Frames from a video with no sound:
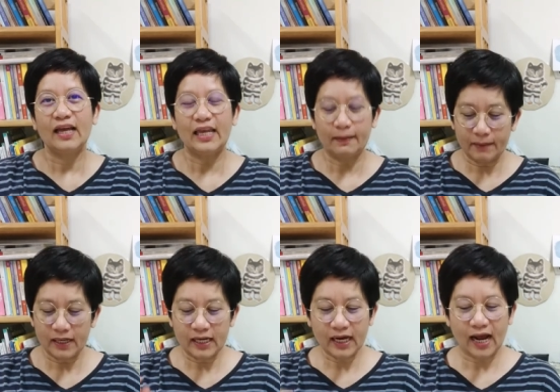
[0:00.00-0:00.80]
EP
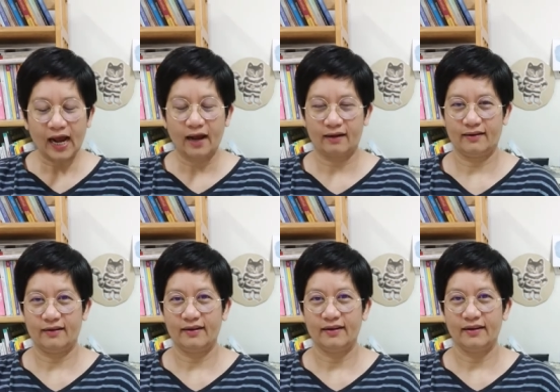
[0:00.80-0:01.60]
นี้ค่ะ
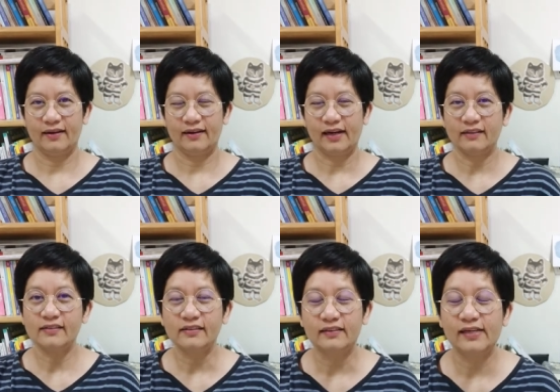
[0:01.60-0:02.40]
หนัง
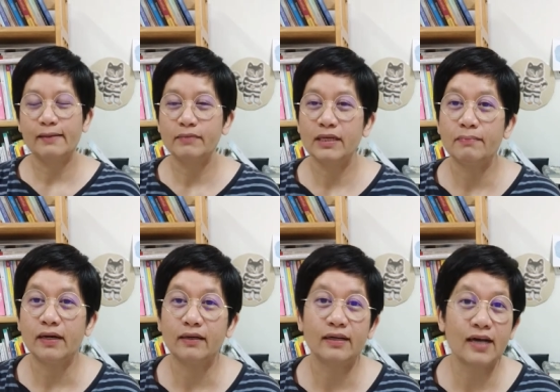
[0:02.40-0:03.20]
สือเล่มที่เบิ
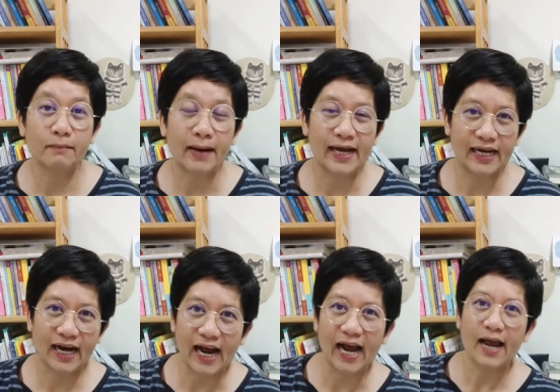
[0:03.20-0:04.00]
ร์ดเลือกมานะ
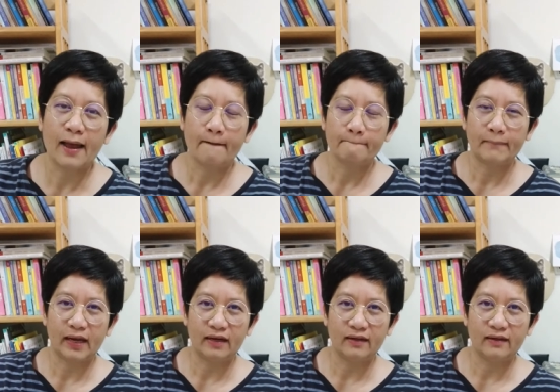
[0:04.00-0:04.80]
คะเป็
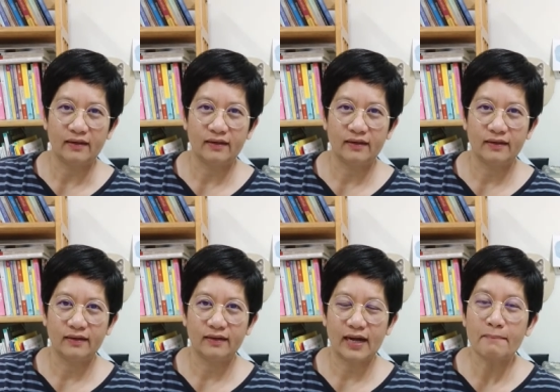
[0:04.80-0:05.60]
น
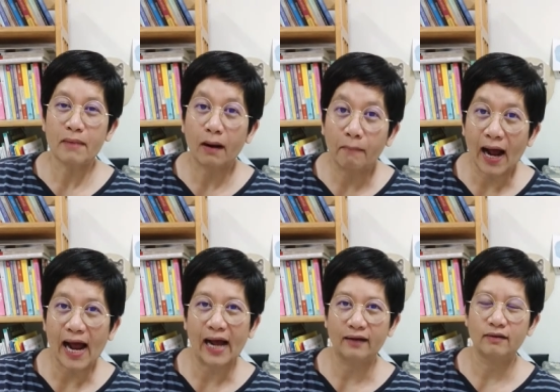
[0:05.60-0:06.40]
เล่มบา
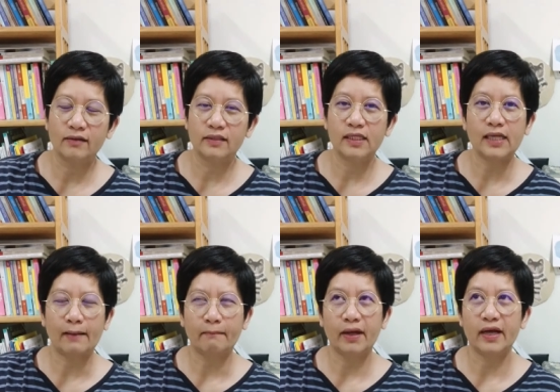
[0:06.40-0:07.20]
งๆที่
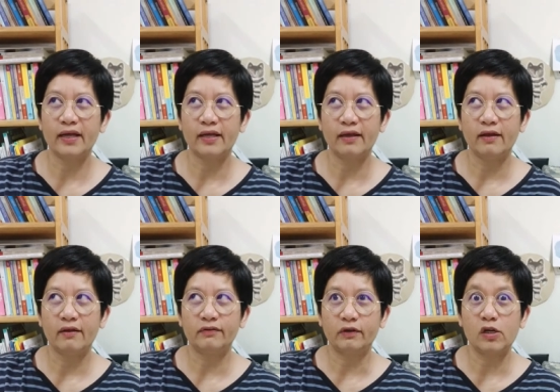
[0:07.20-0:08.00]
ทำให้
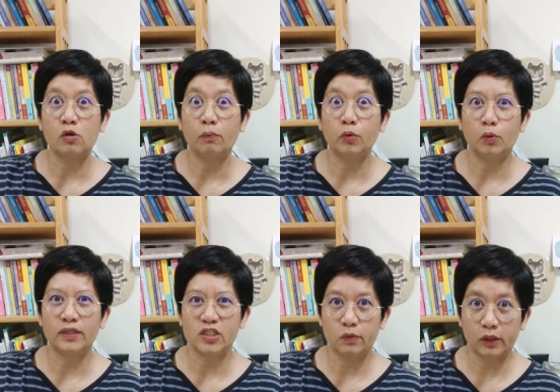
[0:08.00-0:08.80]
เราได้ทบทวน
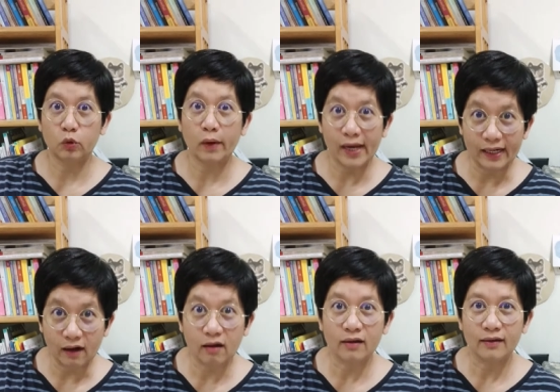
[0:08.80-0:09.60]
ชีวิตตัวเอง
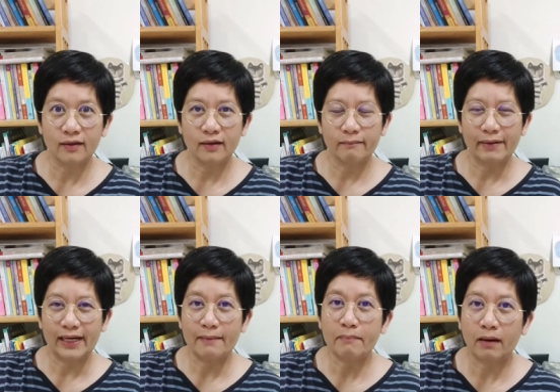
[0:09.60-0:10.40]
เนาะเป็น
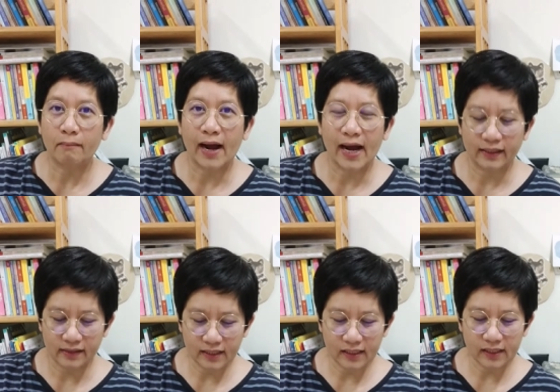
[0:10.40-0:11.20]
เล่มบา
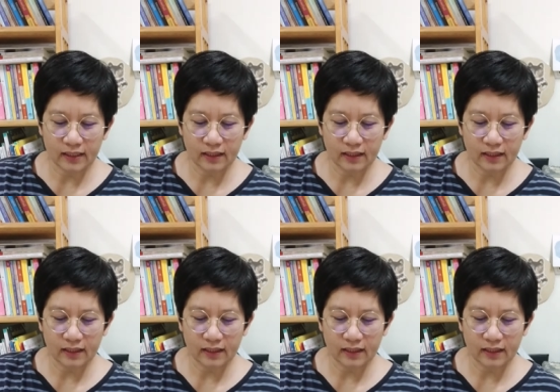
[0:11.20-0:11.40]
งๆที่